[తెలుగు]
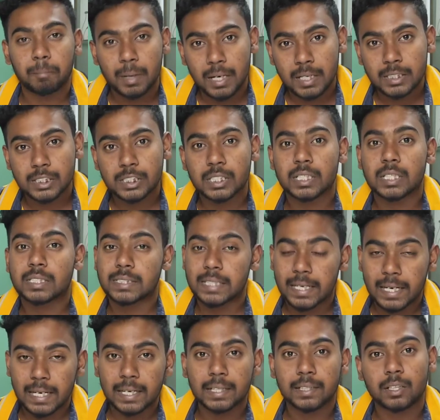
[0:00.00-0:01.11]
మార్చ్
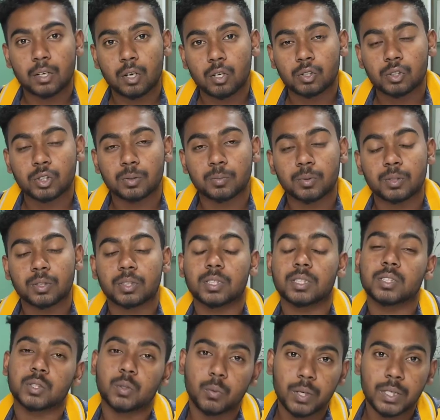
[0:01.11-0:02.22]
సెకండ్ అయితే లాంచ్ అయిపోతుంది
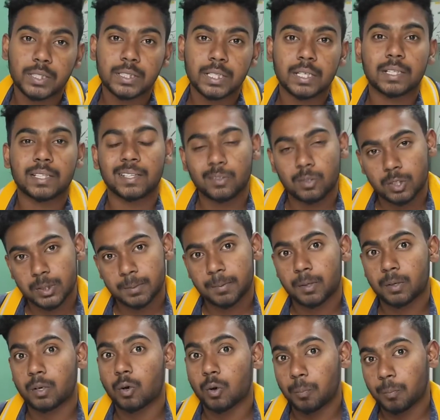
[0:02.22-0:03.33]
సో వెయిట్ చేయండి దీనికోసం
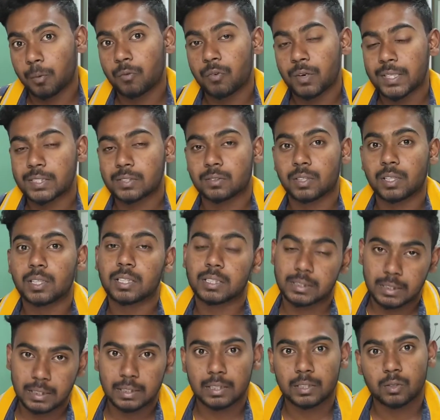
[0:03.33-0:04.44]
ఏమైనా ఒప్పో ఫైల్స్ ఉంటే
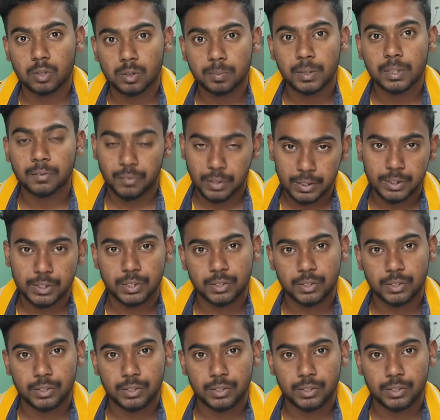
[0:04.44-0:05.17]
ఖచ్చితంగా దీనికోసం అయితే వెయిట్